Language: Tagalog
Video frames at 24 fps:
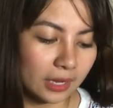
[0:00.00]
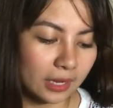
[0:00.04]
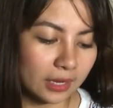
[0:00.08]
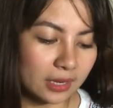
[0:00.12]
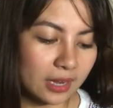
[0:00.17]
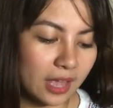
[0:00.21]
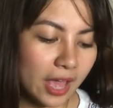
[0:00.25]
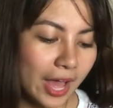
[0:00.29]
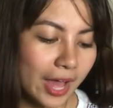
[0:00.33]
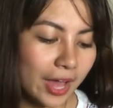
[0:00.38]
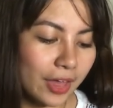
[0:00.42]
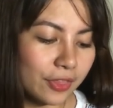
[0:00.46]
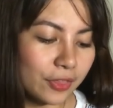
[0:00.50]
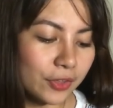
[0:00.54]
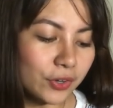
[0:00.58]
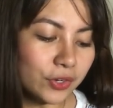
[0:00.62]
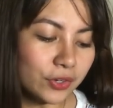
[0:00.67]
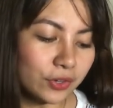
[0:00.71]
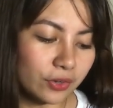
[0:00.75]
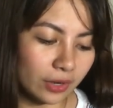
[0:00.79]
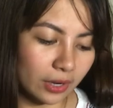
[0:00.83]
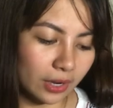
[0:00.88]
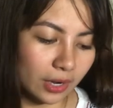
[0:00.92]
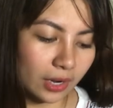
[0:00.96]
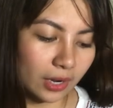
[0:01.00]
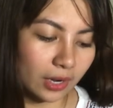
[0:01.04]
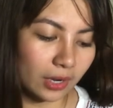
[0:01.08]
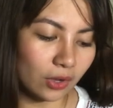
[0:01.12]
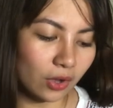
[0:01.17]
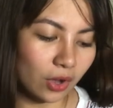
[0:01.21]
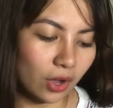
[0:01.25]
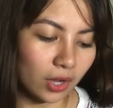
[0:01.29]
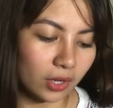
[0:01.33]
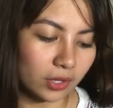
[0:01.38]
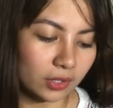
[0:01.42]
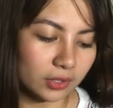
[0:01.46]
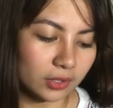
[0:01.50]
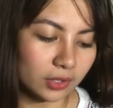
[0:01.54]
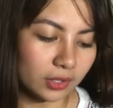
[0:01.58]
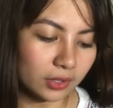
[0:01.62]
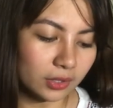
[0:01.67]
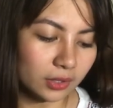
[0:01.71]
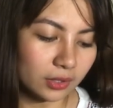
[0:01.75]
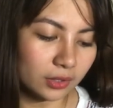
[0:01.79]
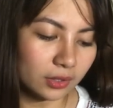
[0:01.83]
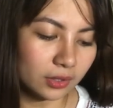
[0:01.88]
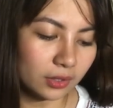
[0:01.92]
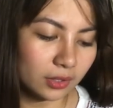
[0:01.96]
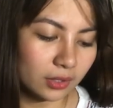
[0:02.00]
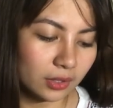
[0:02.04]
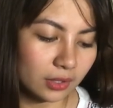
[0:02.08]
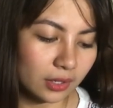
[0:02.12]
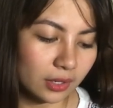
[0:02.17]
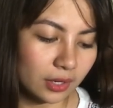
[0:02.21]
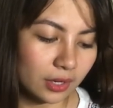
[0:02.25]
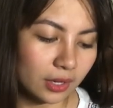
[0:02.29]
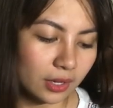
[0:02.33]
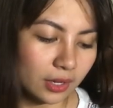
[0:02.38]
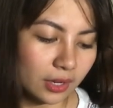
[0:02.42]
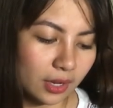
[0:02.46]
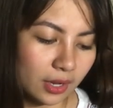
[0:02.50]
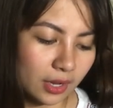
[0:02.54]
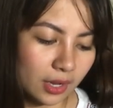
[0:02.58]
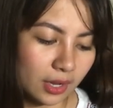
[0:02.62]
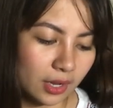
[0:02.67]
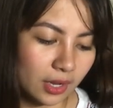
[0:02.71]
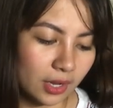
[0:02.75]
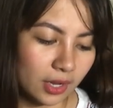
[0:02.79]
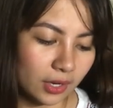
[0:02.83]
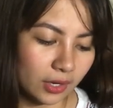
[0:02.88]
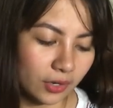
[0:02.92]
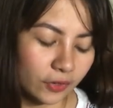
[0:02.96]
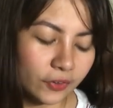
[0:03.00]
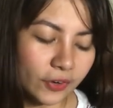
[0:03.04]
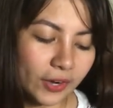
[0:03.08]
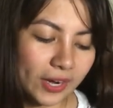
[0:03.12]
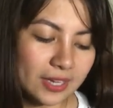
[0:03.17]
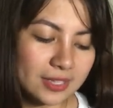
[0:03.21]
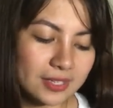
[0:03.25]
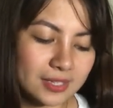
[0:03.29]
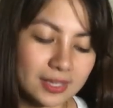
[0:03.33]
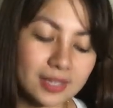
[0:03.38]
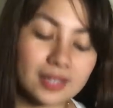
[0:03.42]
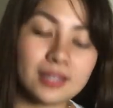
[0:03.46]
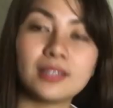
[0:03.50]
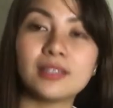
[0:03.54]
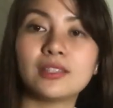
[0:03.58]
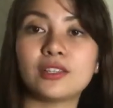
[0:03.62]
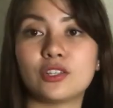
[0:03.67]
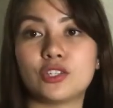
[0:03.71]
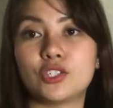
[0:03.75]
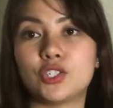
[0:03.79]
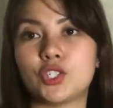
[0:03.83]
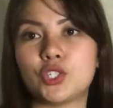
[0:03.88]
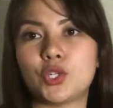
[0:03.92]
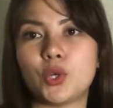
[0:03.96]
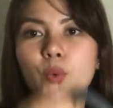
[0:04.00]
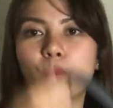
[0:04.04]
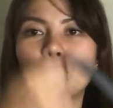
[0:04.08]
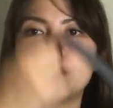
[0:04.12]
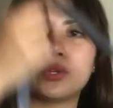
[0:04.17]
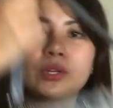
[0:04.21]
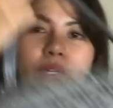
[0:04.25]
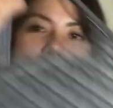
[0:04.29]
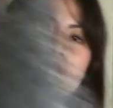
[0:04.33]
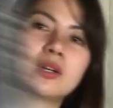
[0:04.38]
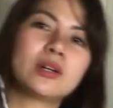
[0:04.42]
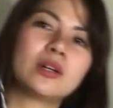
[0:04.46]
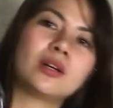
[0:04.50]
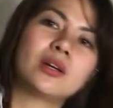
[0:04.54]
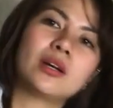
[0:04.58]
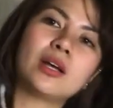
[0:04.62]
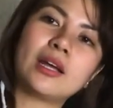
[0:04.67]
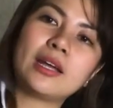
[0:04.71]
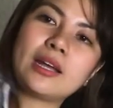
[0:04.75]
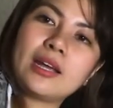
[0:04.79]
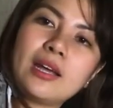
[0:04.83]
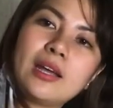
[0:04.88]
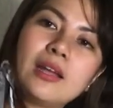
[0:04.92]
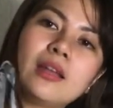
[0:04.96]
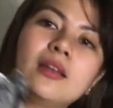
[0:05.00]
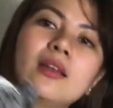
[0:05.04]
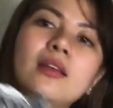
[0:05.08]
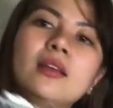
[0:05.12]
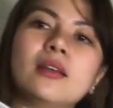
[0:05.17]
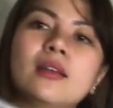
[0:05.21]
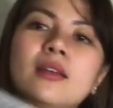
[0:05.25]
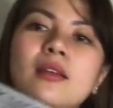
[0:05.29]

in Heather Gray color crescent shoulder. Ayan.